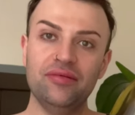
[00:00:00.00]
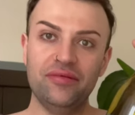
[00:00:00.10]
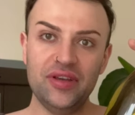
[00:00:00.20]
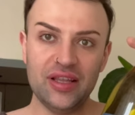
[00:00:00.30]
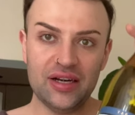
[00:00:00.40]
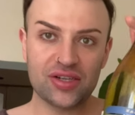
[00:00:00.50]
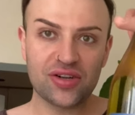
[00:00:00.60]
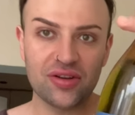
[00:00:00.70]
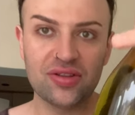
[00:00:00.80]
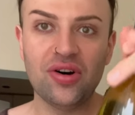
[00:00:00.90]

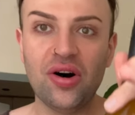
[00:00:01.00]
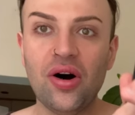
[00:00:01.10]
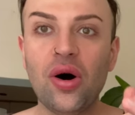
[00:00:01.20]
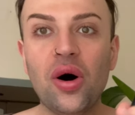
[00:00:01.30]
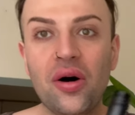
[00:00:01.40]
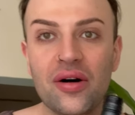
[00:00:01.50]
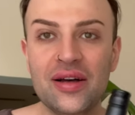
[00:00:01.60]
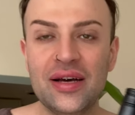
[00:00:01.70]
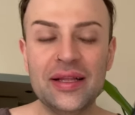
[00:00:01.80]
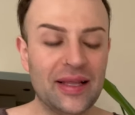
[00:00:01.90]
Wineczko do
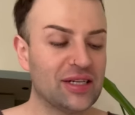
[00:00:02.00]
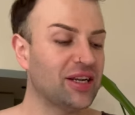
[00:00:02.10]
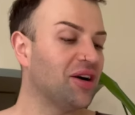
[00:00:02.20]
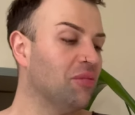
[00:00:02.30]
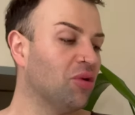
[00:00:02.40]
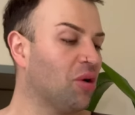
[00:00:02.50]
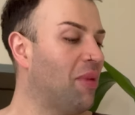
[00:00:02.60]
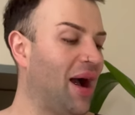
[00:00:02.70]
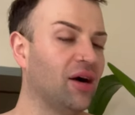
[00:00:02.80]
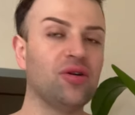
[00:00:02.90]
y, naszego
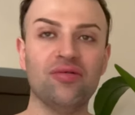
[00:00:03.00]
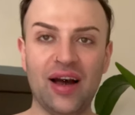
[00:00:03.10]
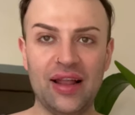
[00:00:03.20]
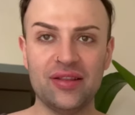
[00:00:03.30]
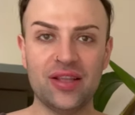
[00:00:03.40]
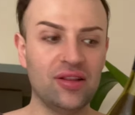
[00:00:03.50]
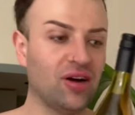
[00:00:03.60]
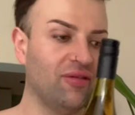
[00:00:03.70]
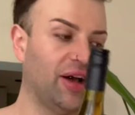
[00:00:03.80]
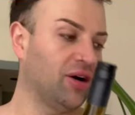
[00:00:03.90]
mukbanku
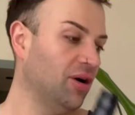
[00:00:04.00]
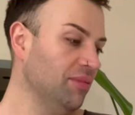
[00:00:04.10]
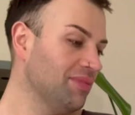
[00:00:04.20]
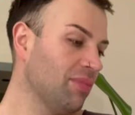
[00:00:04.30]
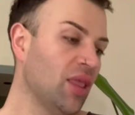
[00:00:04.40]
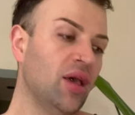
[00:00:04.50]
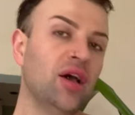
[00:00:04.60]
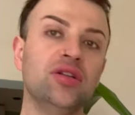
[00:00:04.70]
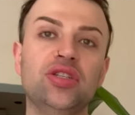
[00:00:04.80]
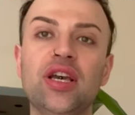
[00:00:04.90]
walentynkowego.
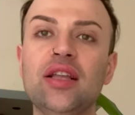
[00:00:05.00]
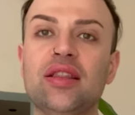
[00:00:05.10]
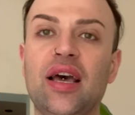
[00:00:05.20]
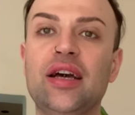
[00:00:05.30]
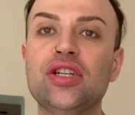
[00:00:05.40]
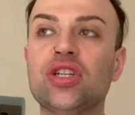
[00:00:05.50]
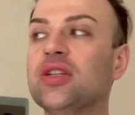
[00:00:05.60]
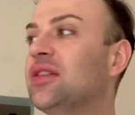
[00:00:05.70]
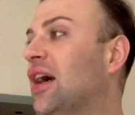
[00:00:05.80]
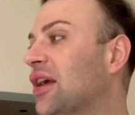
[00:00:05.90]
Dzisiaj też
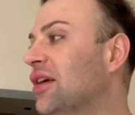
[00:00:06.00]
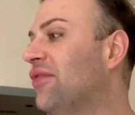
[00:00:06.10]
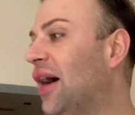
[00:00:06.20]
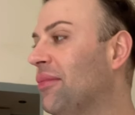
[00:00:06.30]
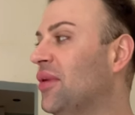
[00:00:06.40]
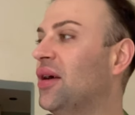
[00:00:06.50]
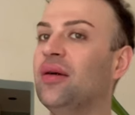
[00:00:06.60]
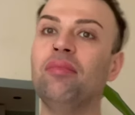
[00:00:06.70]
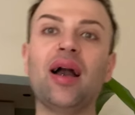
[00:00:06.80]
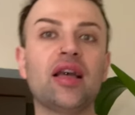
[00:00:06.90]
nagrywam
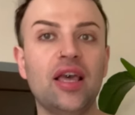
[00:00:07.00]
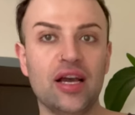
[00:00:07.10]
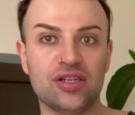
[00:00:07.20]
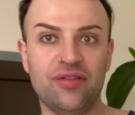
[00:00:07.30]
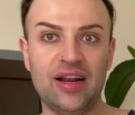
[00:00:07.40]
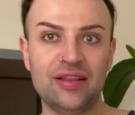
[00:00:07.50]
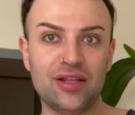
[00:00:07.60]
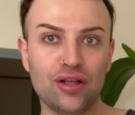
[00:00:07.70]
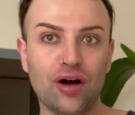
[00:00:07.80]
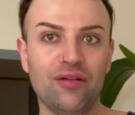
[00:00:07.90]
makijaż
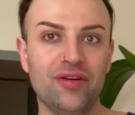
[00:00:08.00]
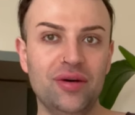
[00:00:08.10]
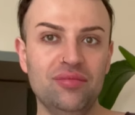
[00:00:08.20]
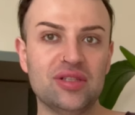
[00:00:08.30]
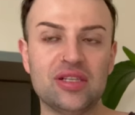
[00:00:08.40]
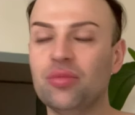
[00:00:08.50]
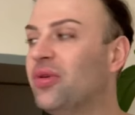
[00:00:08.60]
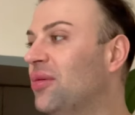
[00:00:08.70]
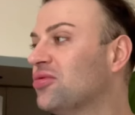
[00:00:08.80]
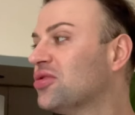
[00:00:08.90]
walentynkowy.
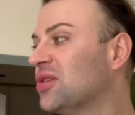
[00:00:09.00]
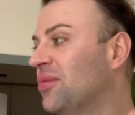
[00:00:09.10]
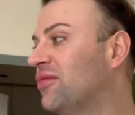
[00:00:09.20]
Zrobiłem już sobie